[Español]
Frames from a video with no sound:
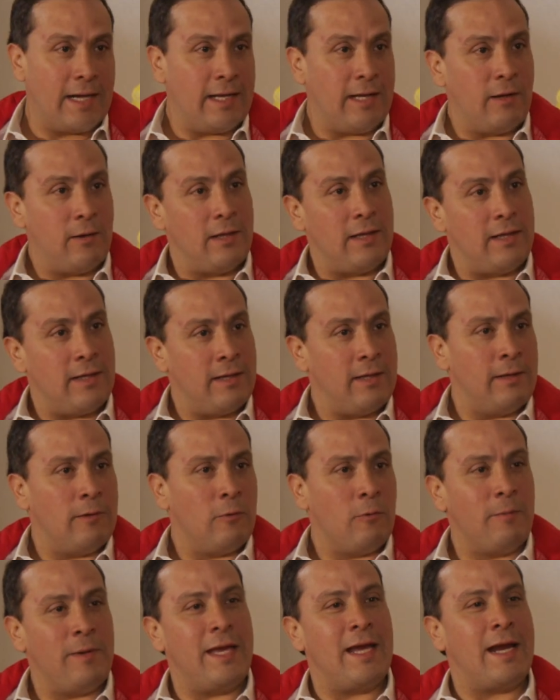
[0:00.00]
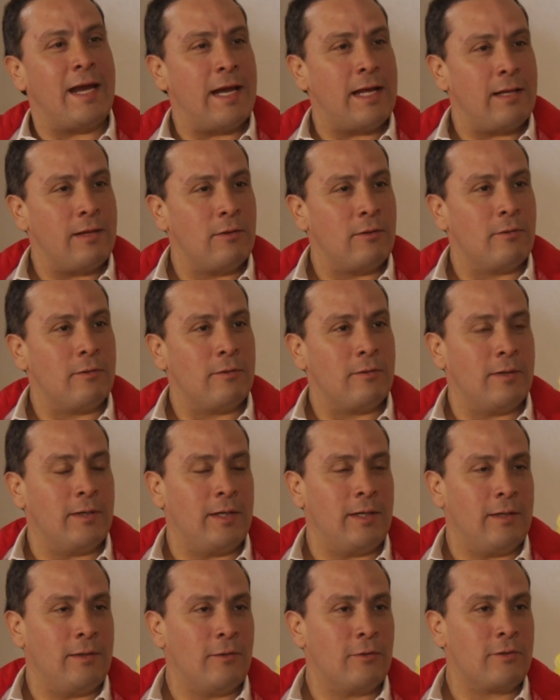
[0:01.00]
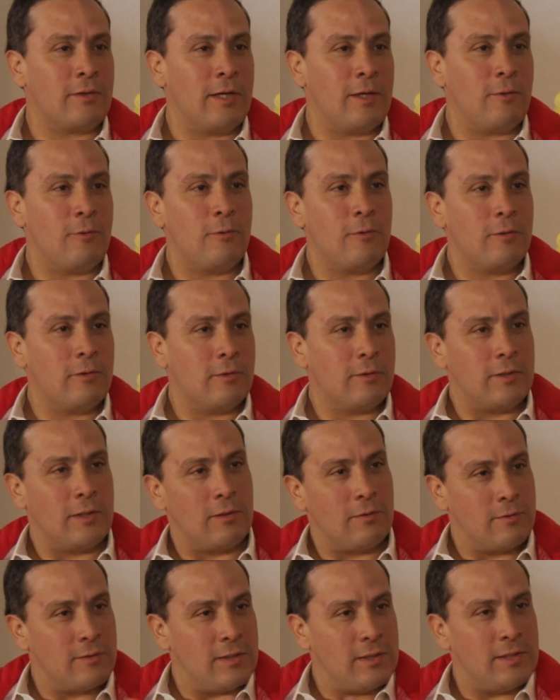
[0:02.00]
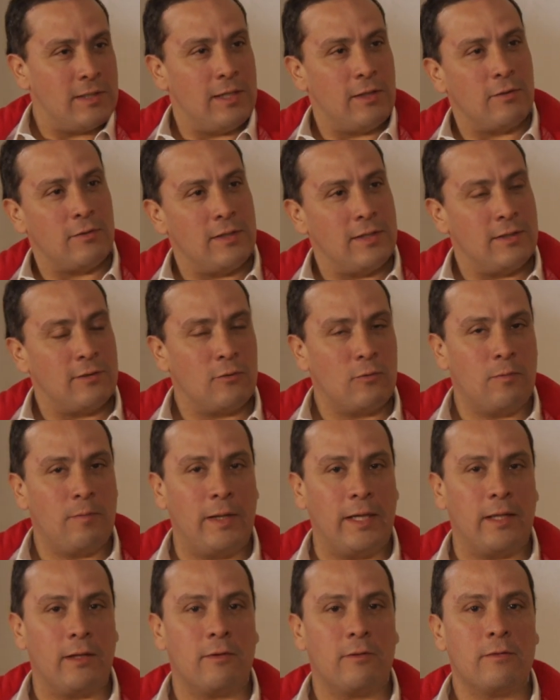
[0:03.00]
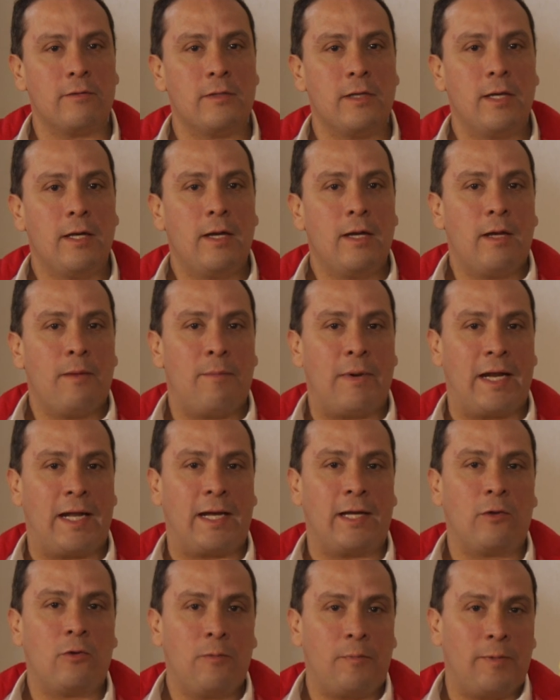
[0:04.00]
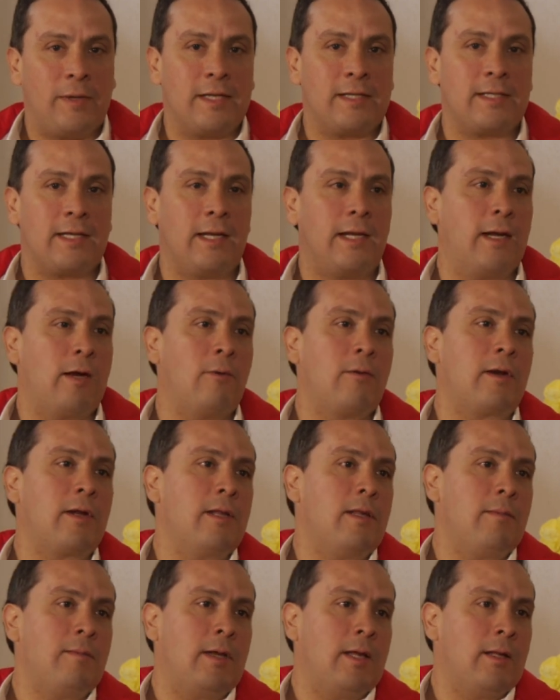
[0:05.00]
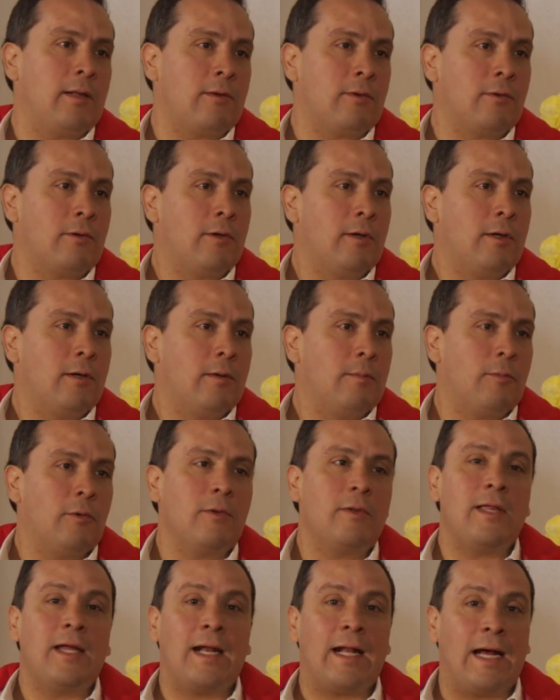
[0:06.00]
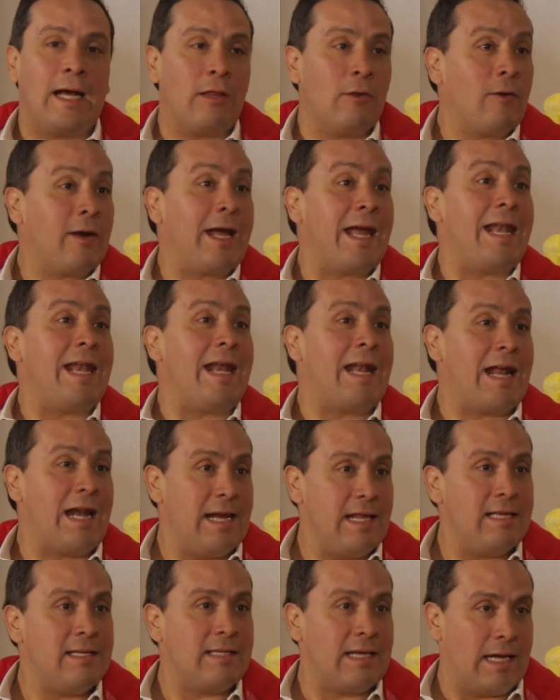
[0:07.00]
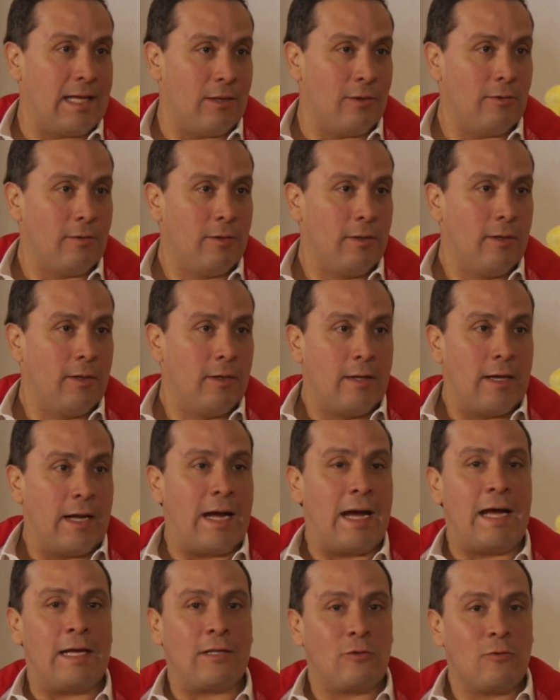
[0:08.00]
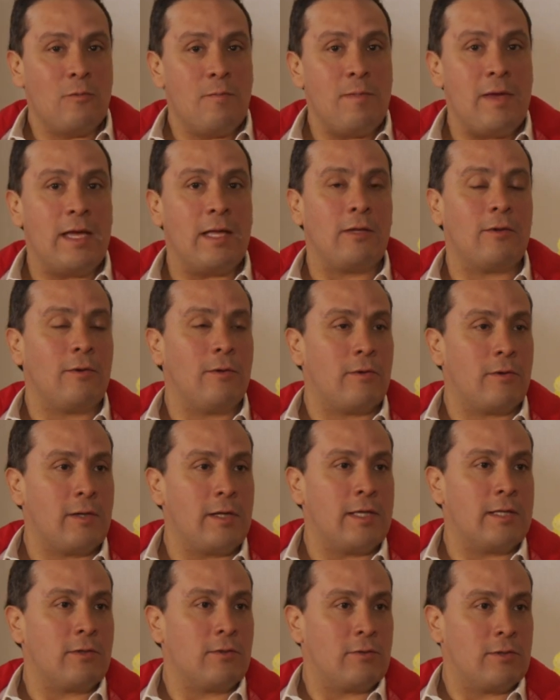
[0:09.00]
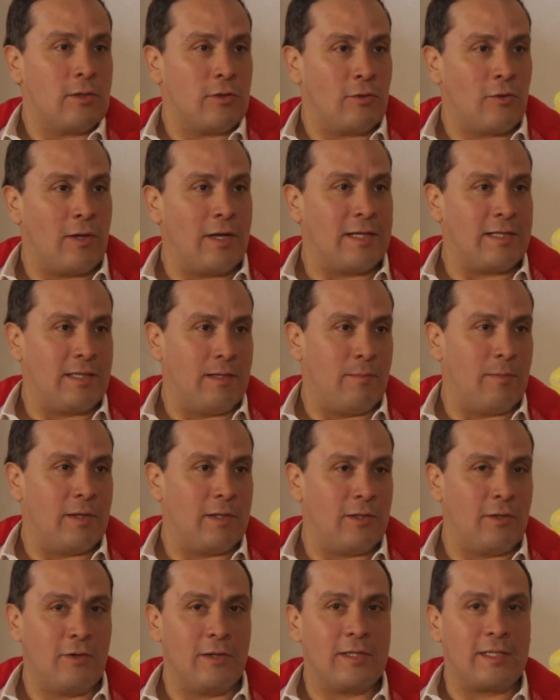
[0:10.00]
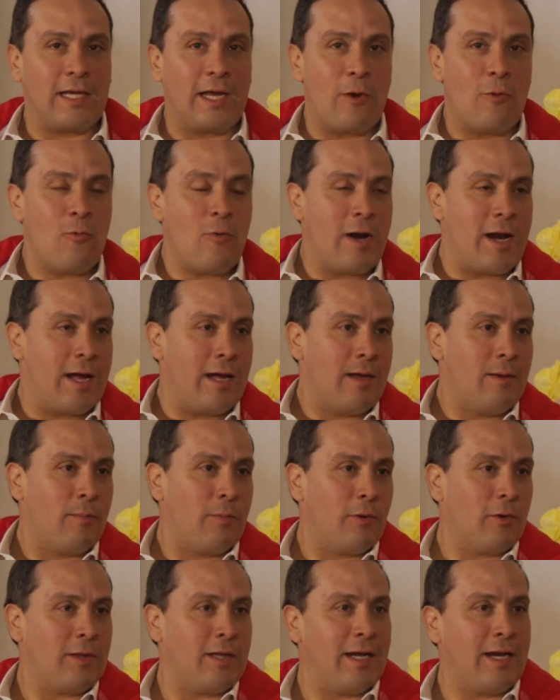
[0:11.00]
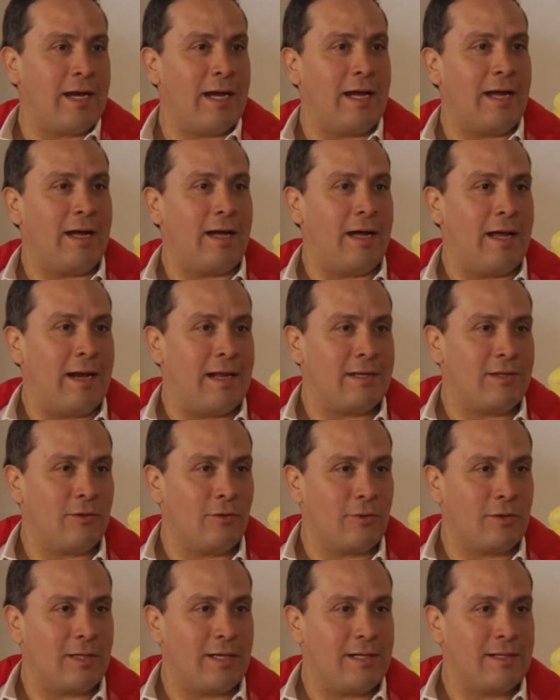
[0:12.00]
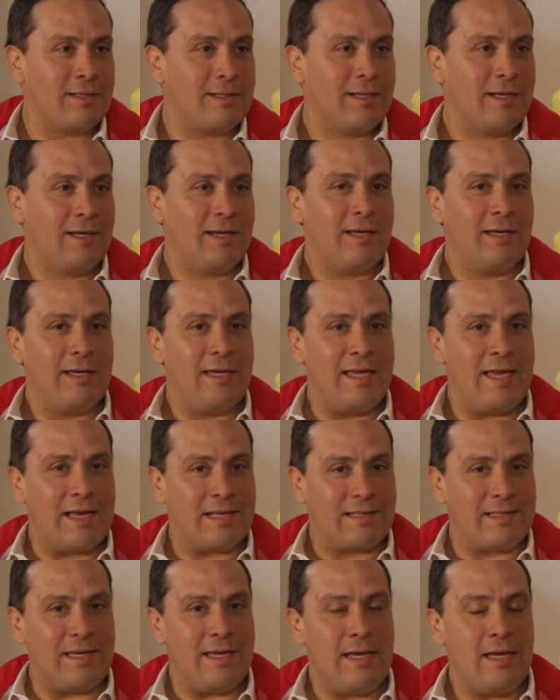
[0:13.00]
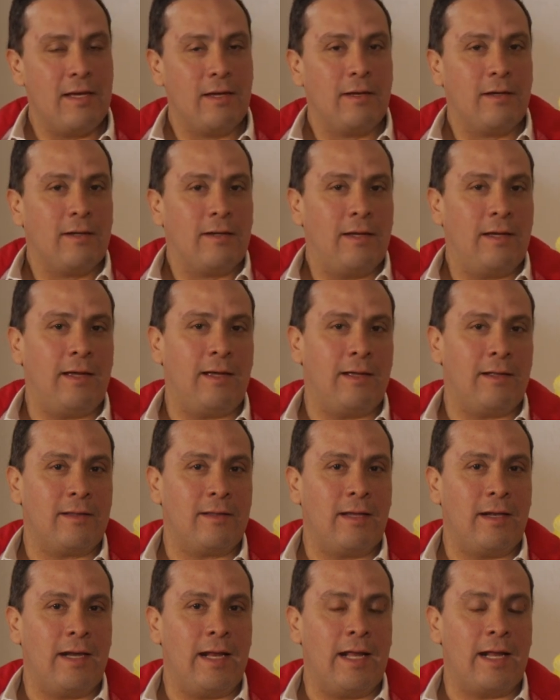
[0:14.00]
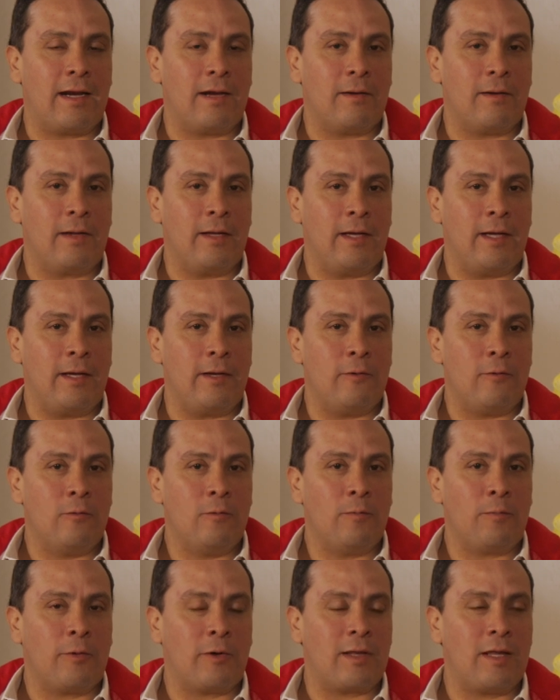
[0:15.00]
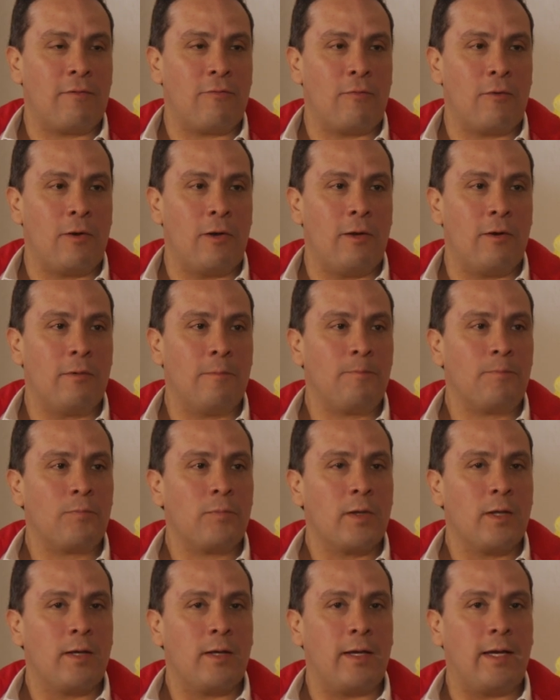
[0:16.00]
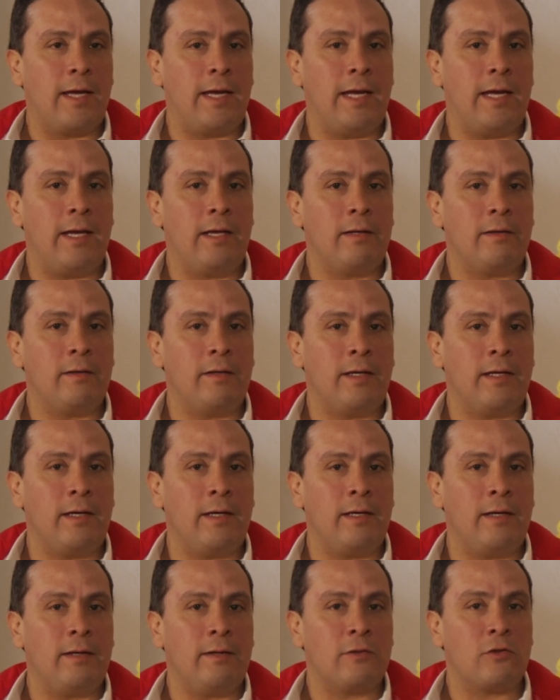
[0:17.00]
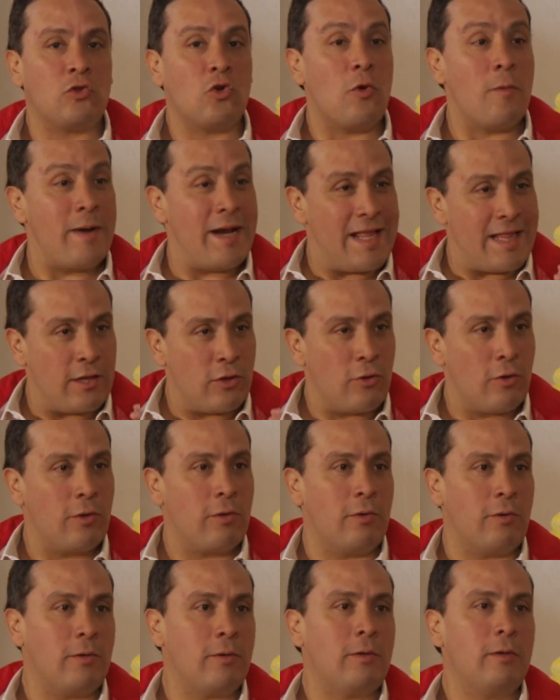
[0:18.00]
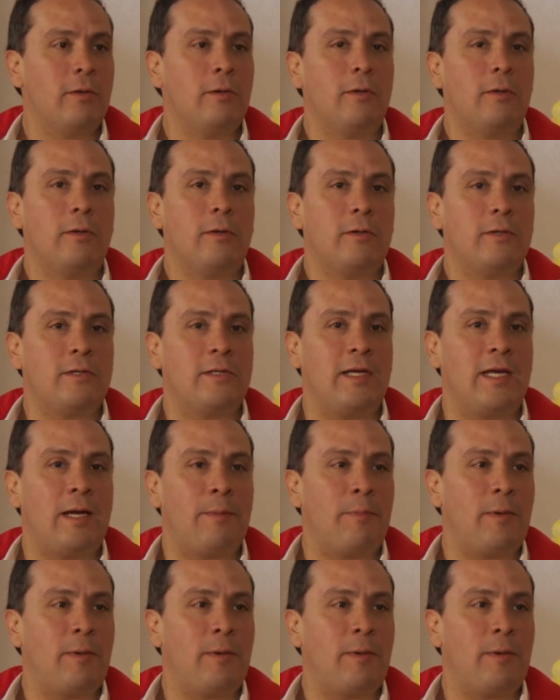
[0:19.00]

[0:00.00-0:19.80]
ir, ubicando eh, los recursos en los distintos instrumentos para que tú puedas generar un rendimiento ponderado, generalizado, asumiendo los riesgos de todas las inversiones, que una proteja a las otras y así eh, tener eh, un portafolio que eh, sobre todo sea